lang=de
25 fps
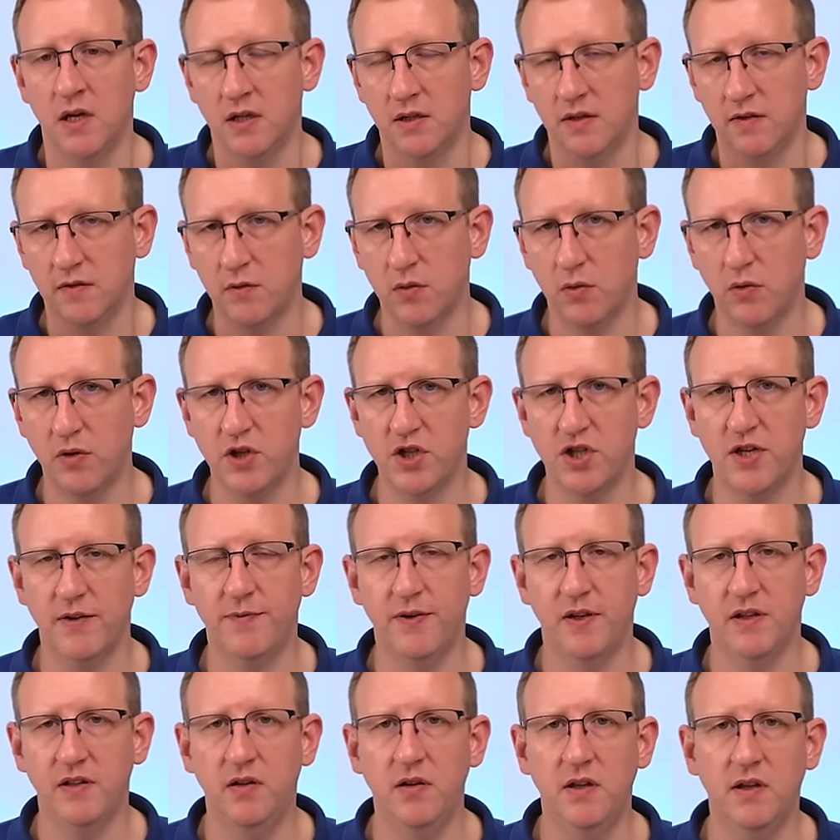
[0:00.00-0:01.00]
das chronische
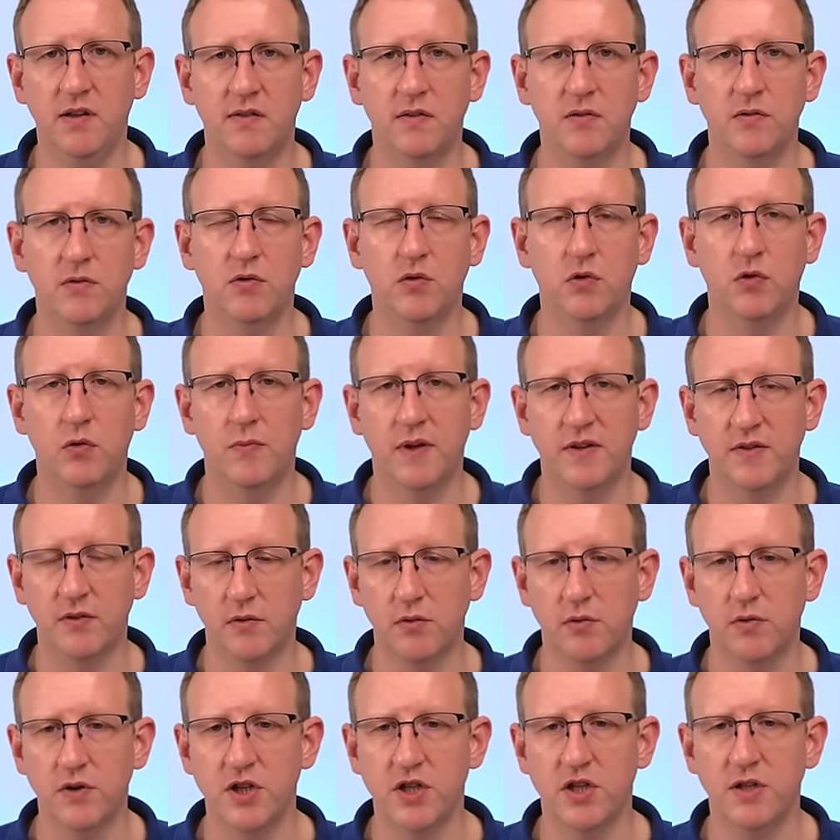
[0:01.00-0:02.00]
Fatigue-Syndrom, also
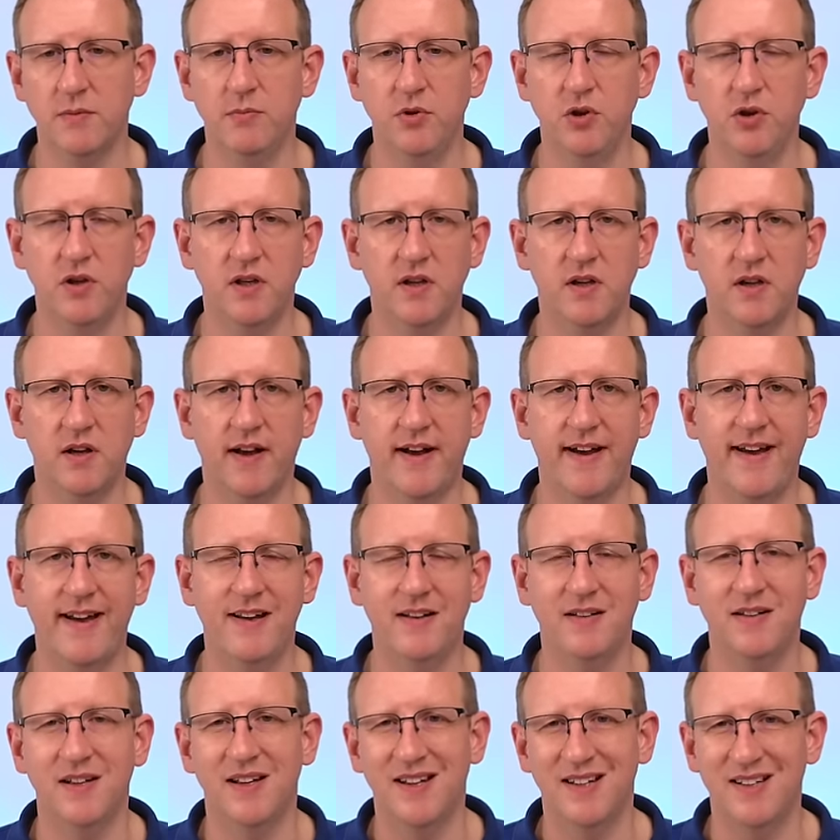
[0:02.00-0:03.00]
chronische
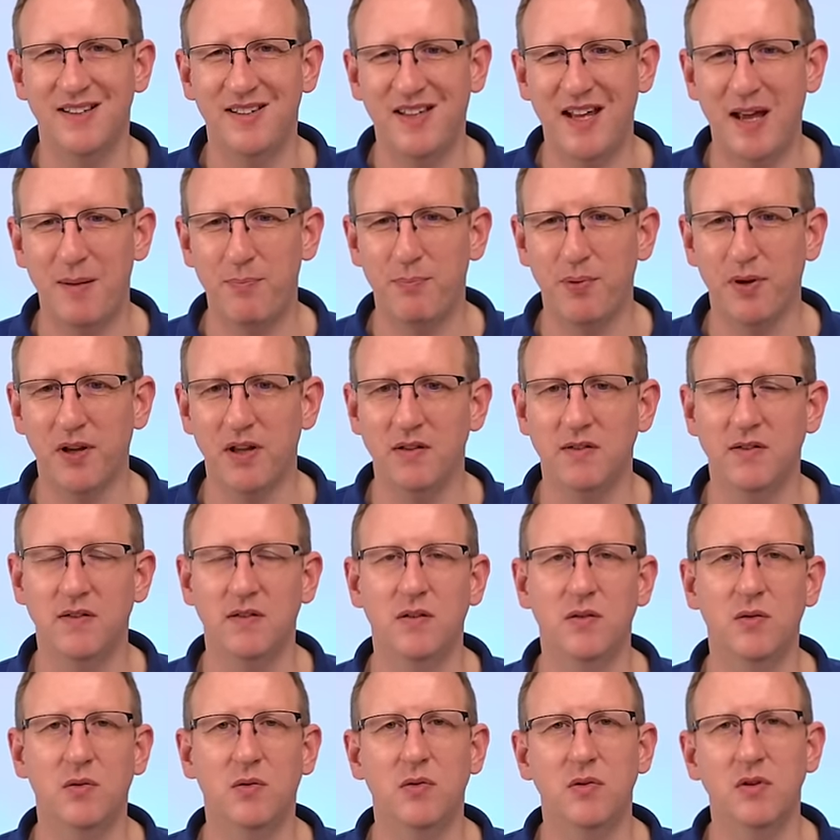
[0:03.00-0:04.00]
Müdigkeit,
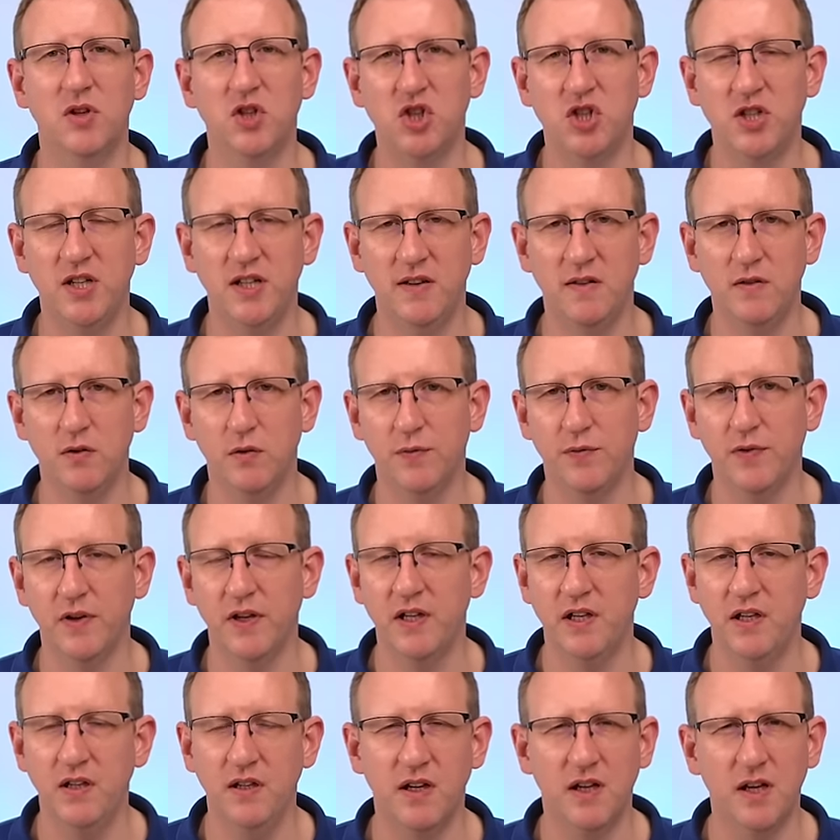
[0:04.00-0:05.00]
Depression, Schizophrenie.